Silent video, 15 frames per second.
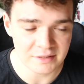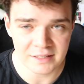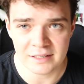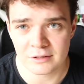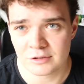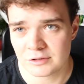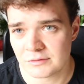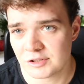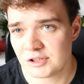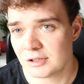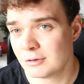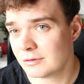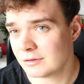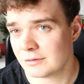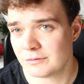Tak, oczywiście
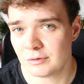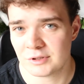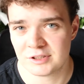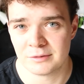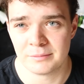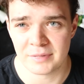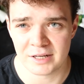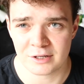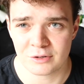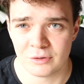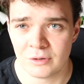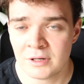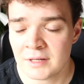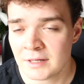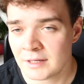główną funkcją barku,